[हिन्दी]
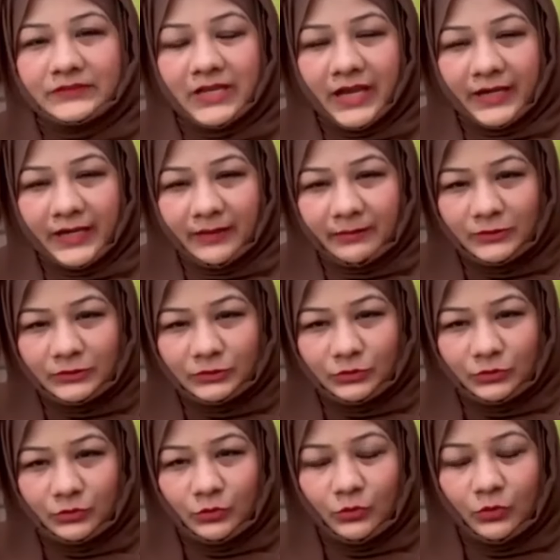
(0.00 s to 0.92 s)
सारे
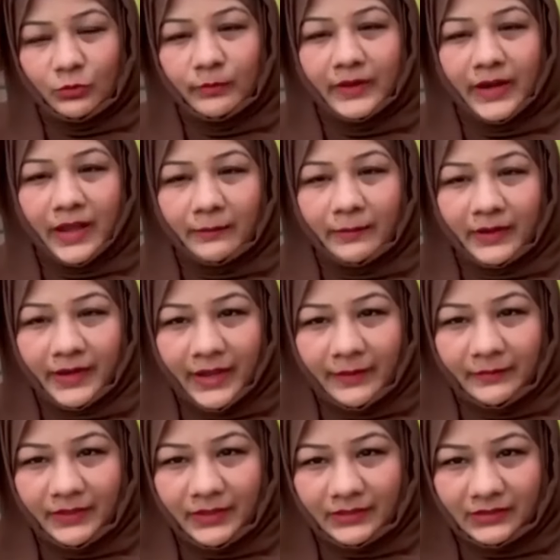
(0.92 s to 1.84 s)
बच्चों को बराबर
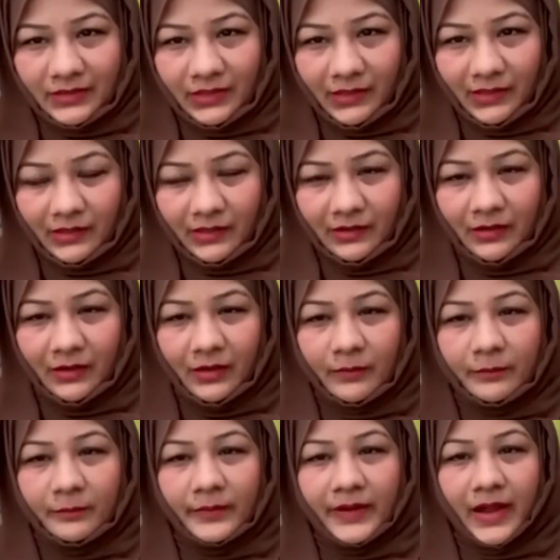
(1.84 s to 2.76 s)
अहमियत दें
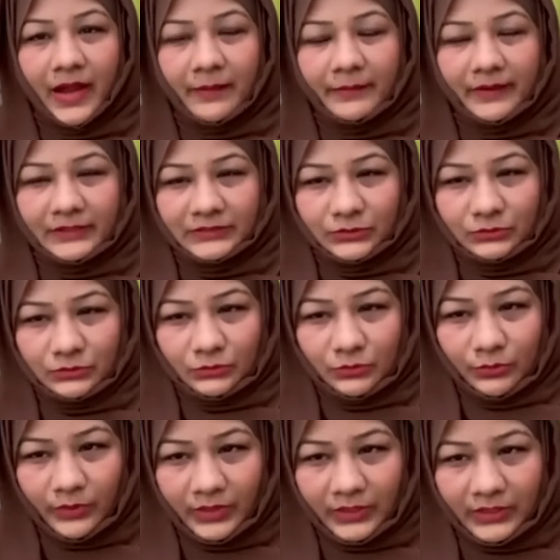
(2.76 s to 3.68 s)
बराबर से
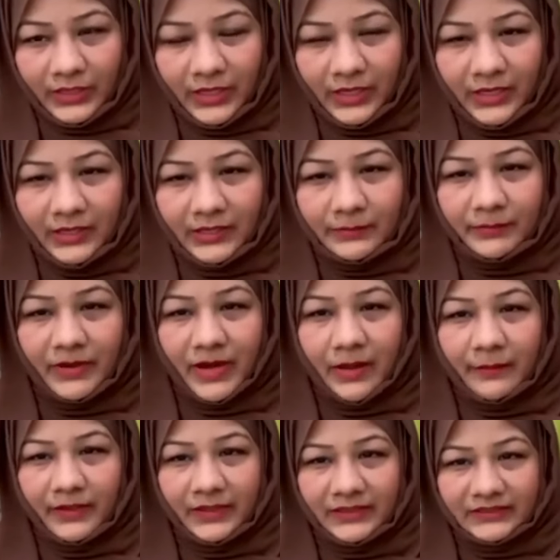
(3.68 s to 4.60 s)
उनको रखें
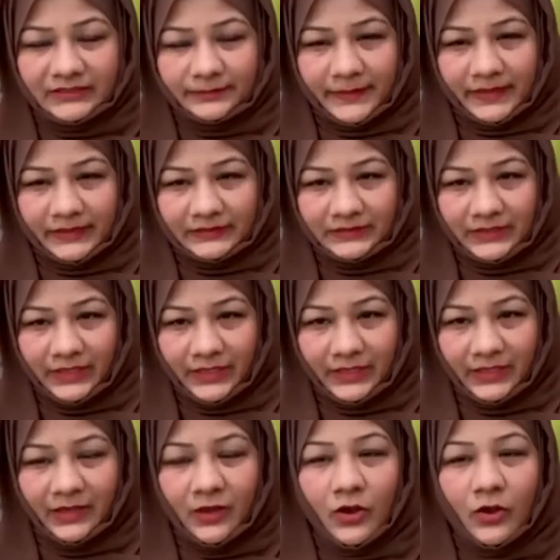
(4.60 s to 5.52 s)
बराबर रिस्पेक्ट
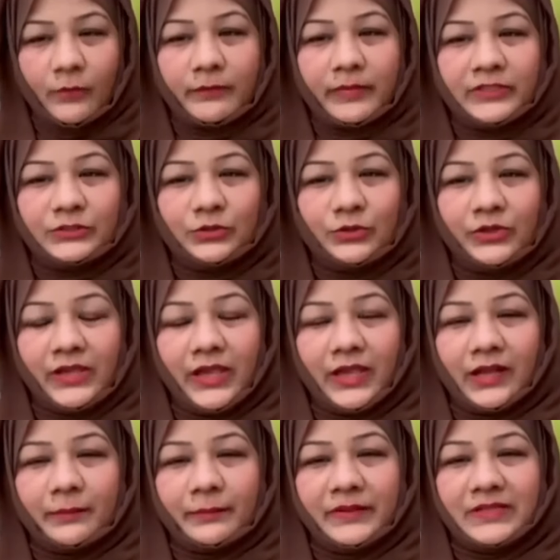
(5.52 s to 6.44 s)
दें बच्चों की
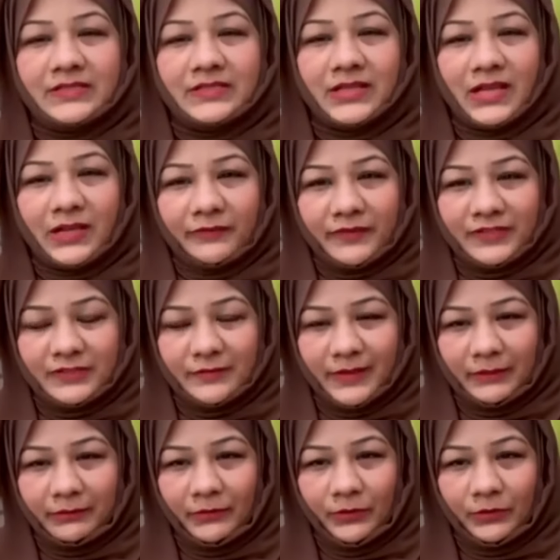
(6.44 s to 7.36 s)
एक अपनी सेल्फ
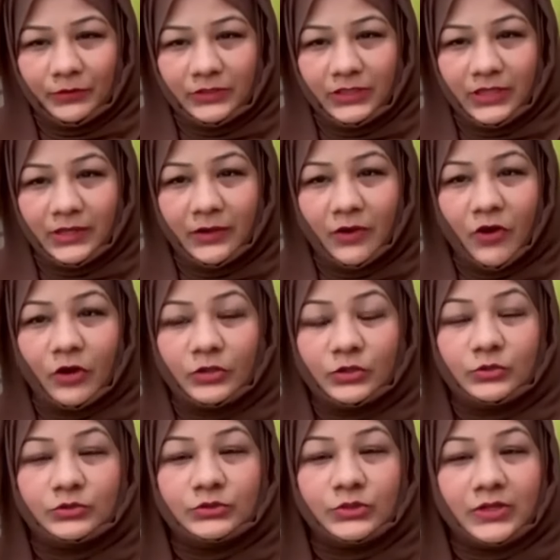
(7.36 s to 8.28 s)
रिस्पेक्ट भी होती है और
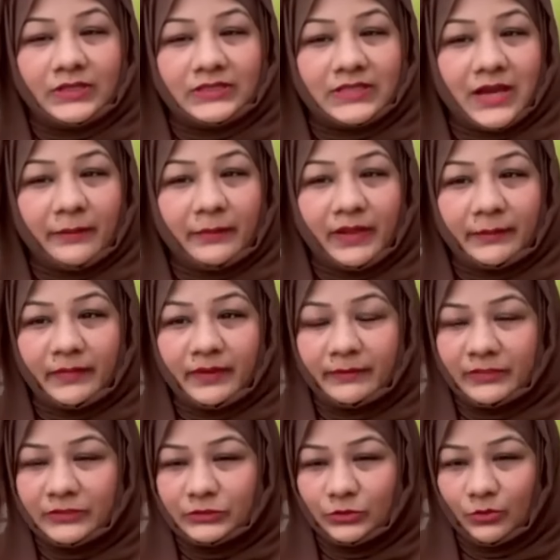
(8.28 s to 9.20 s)
दूसरों के सामने अपने
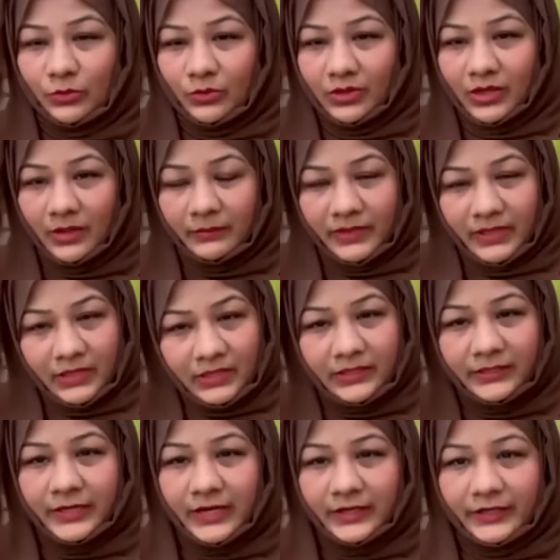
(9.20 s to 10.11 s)
बच्चों को कभी
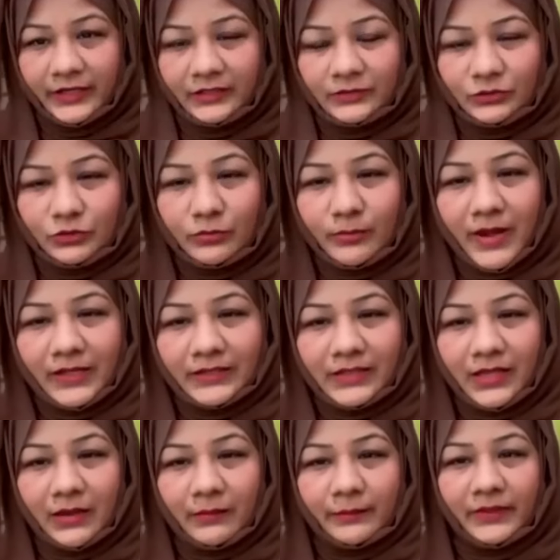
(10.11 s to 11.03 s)
नहीं डांटें जो
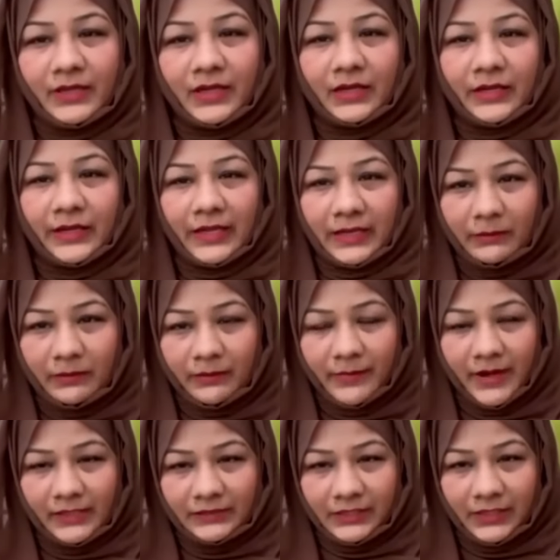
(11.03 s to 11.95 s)
बात है अपनी अकेले में
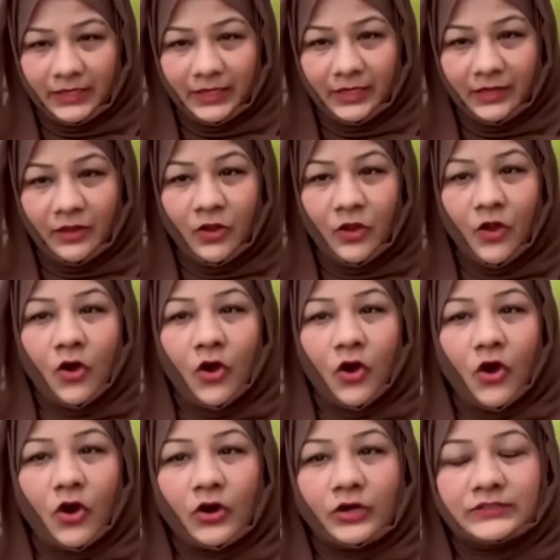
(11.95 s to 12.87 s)
बात करें
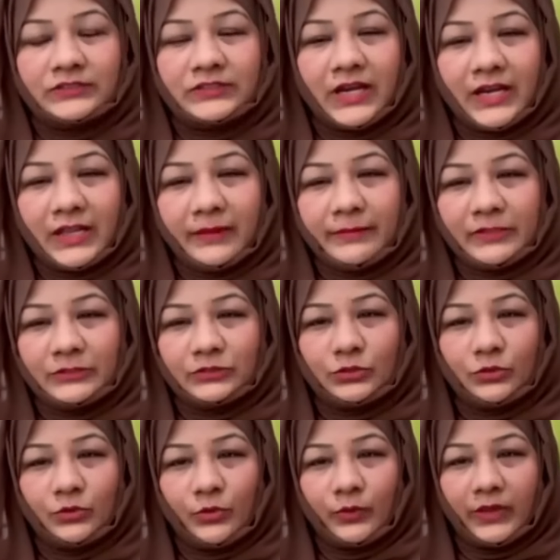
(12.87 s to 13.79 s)
और सारे
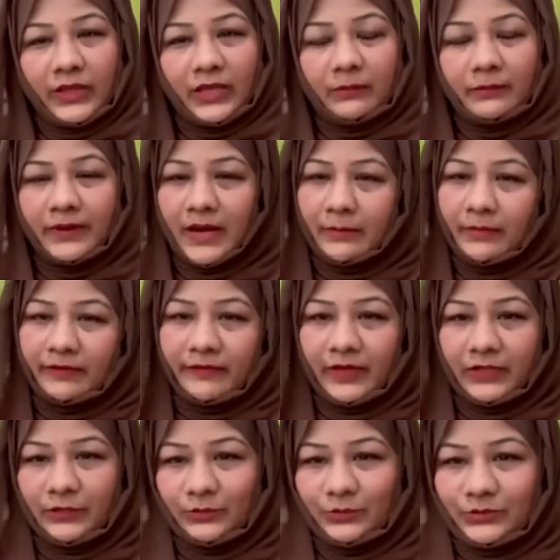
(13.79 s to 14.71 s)
बच्चों को एक बराबर
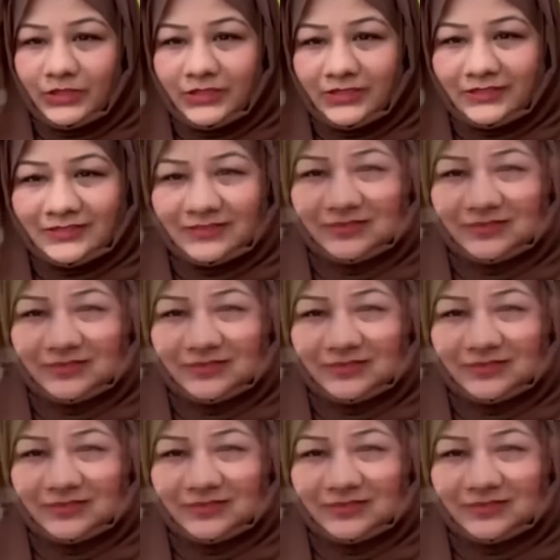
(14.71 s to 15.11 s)
वैल्यू दें